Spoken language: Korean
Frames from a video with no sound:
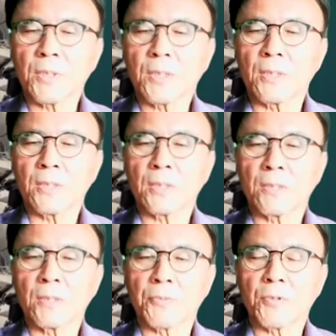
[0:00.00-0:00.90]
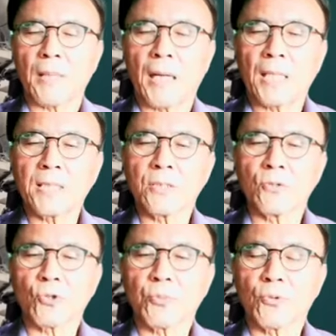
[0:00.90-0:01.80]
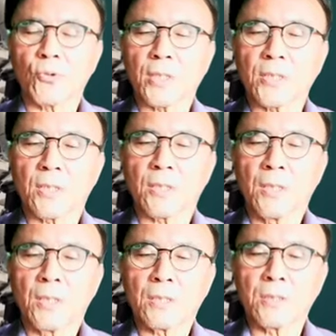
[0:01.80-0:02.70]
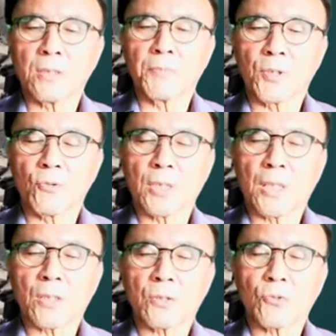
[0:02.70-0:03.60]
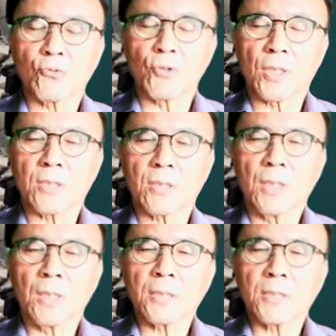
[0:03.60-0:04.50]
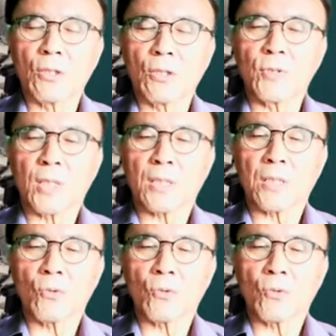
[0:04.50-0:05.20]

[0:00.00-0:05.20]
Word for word: 그 여러분들 많이 유튜브를 통해서 그 미국이나 중국에서 자율주행